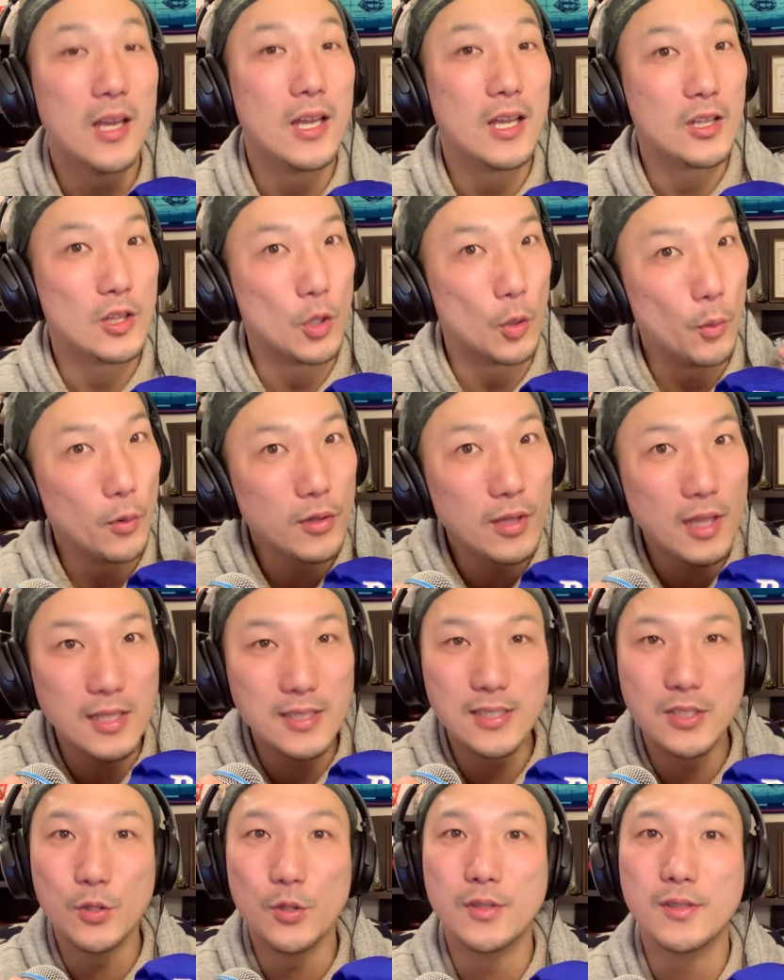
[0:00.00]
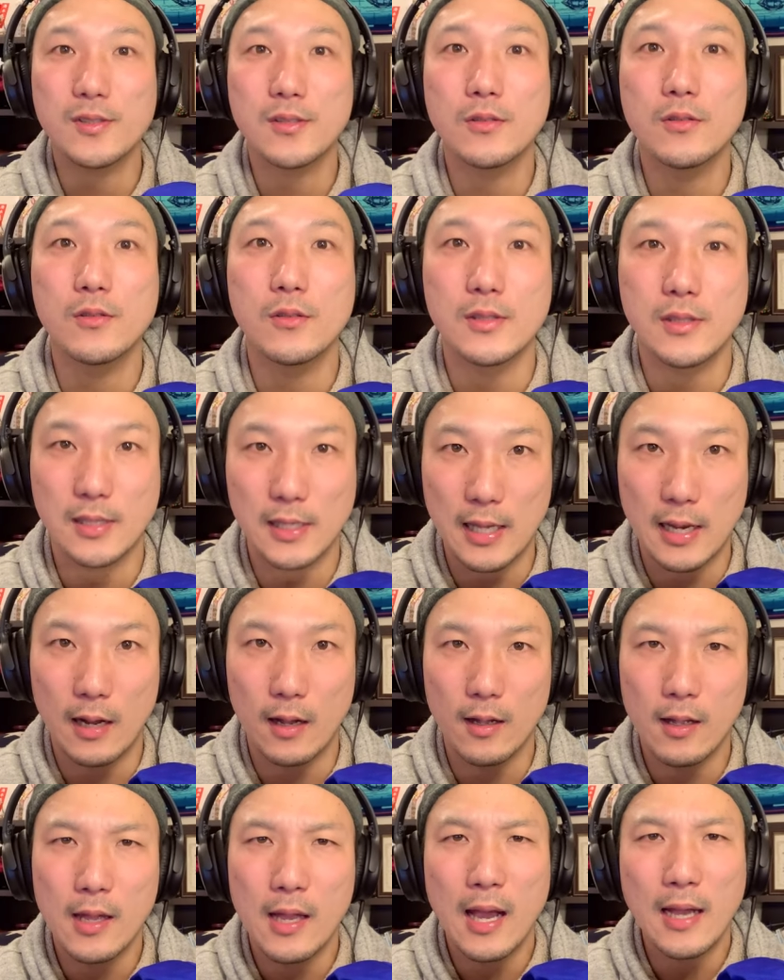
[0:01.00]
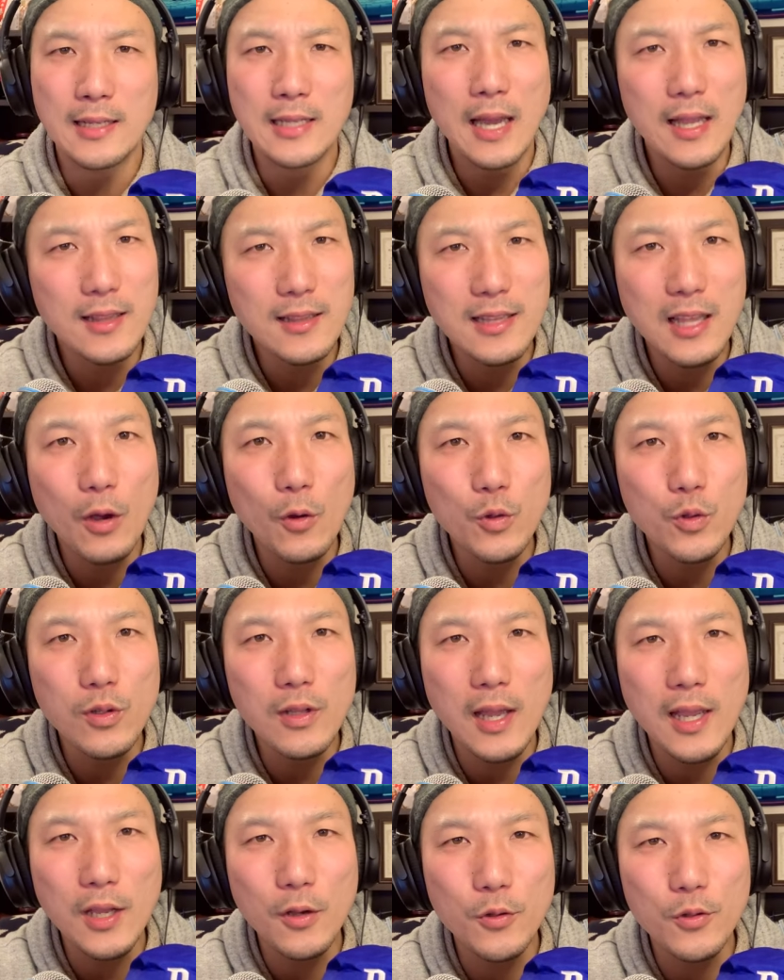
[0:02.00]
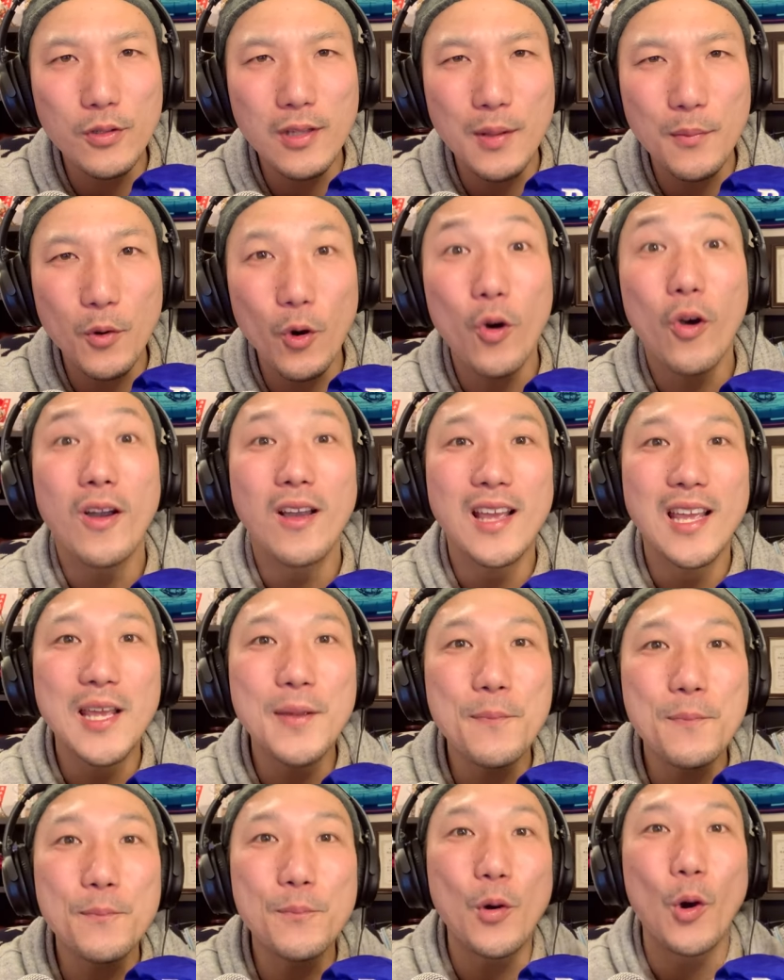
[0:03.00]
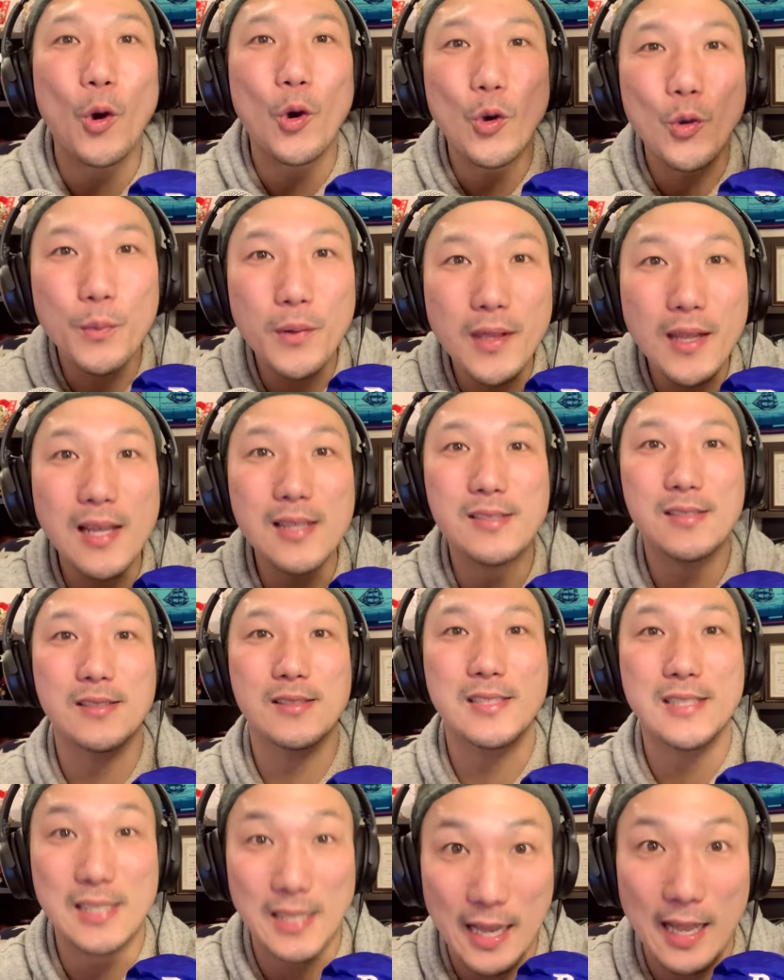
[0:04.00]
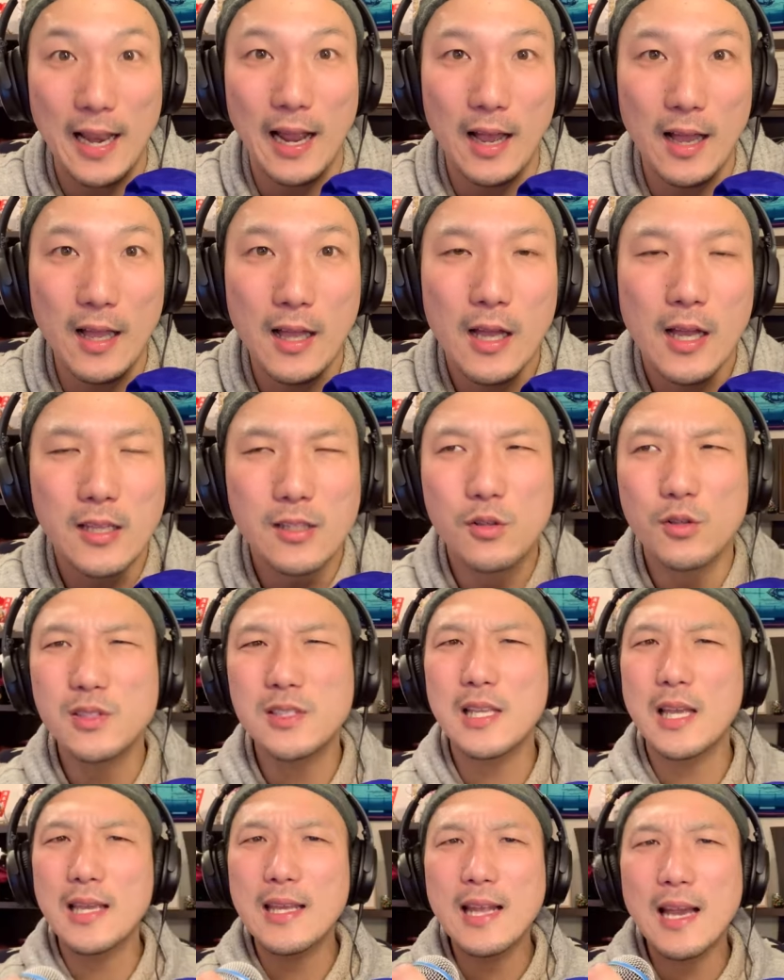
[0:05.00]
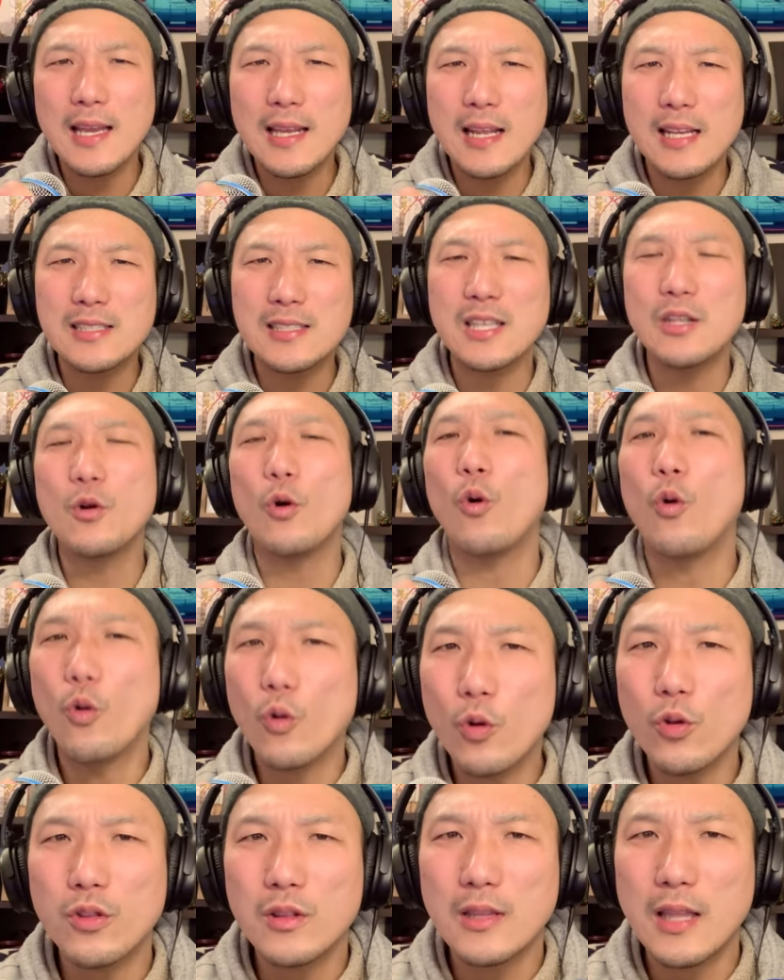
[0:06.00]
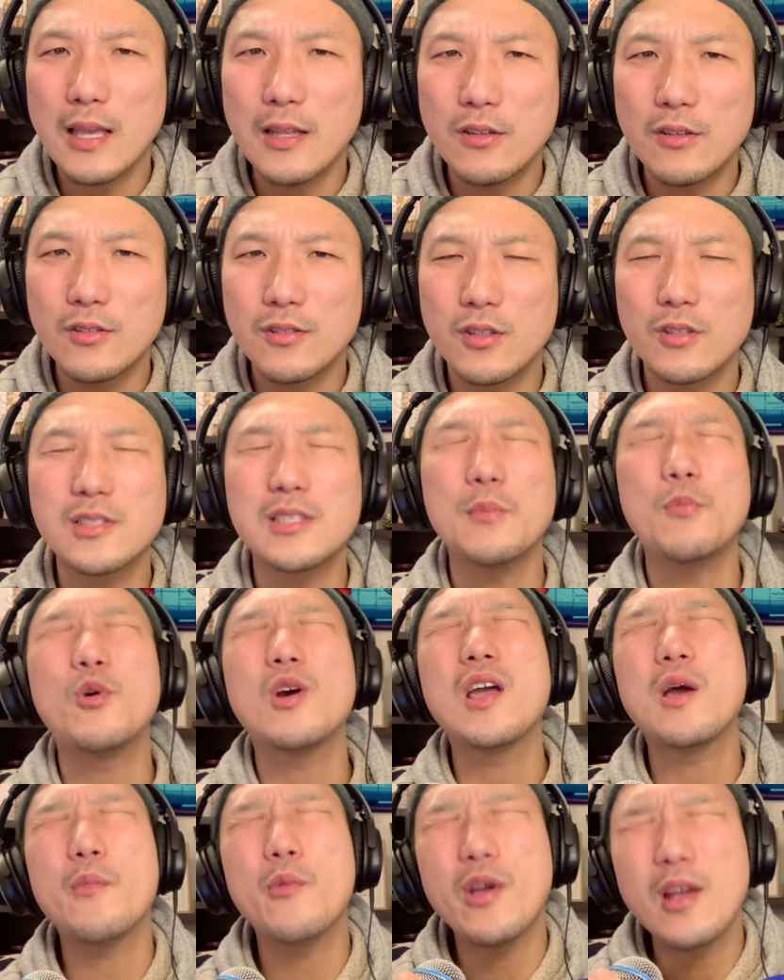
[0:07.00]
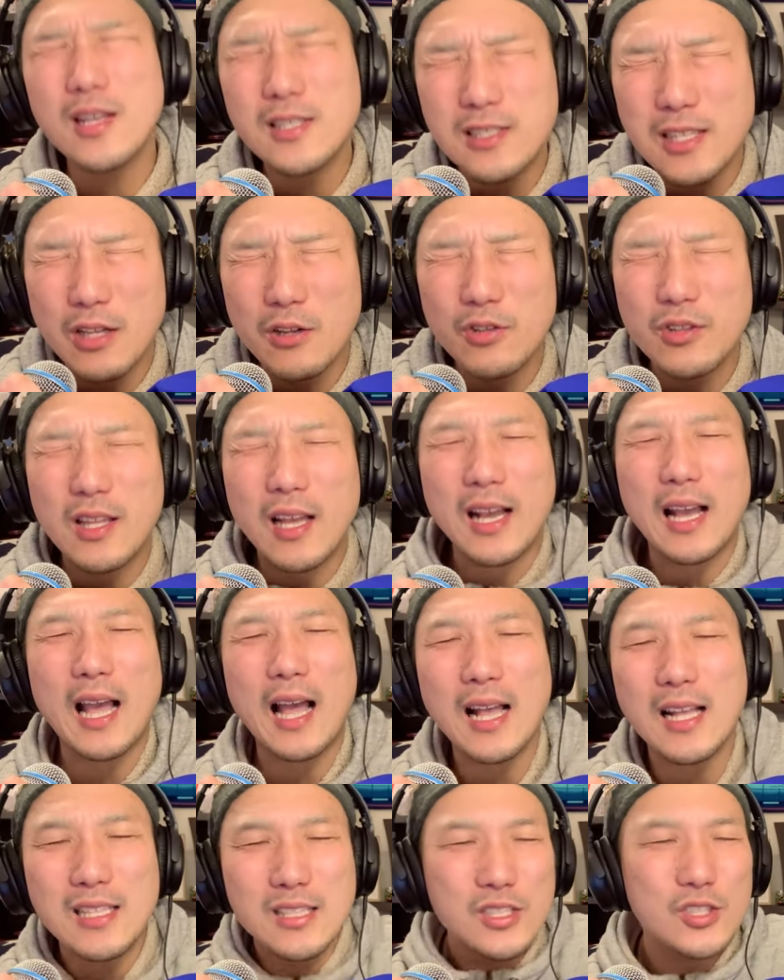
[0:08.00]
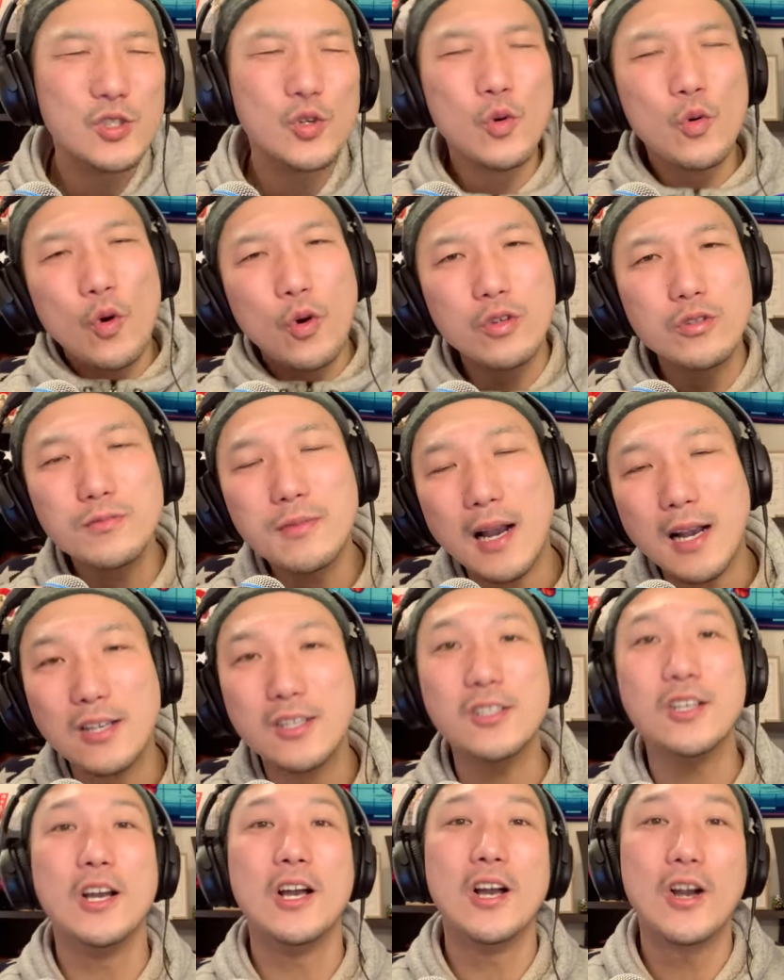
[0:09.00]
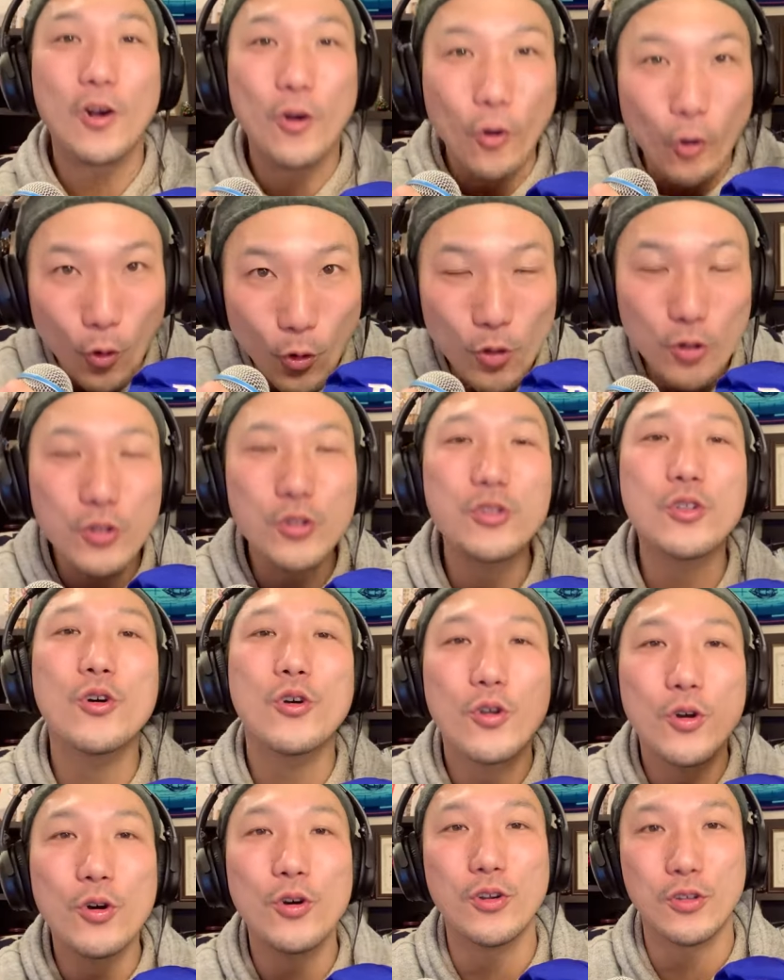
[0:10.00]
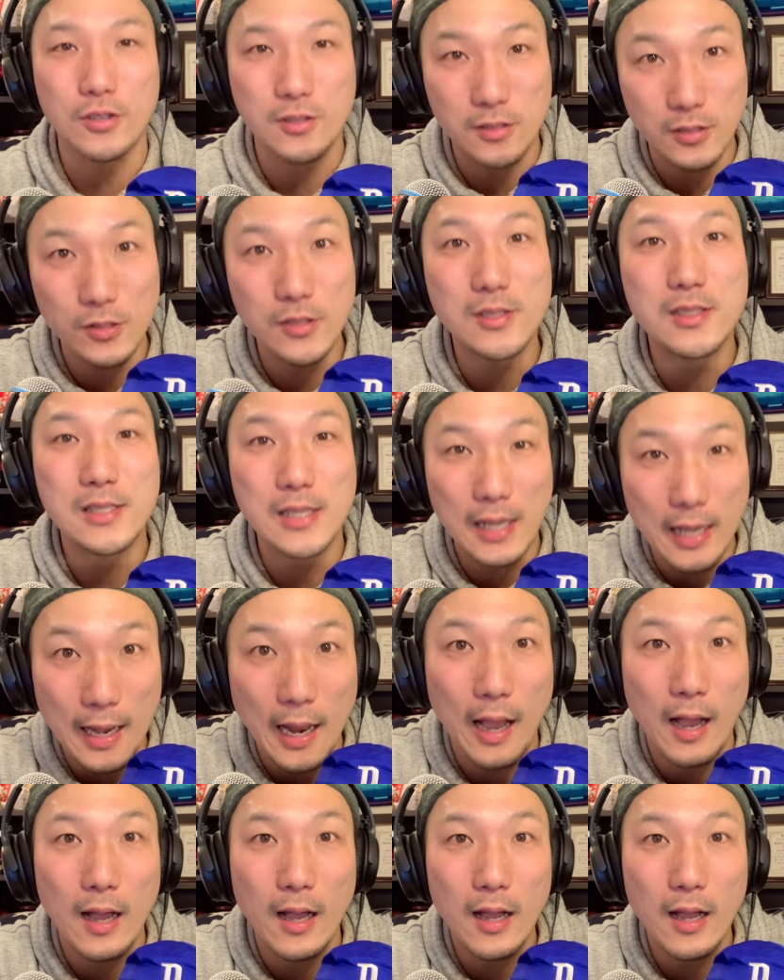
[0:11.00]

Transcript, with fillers: 友達を作る力やったことないことでも一歩踏み出す力そしてイライラしている怒っているそしてモヤモヤしているって感情をうまくコントロールする力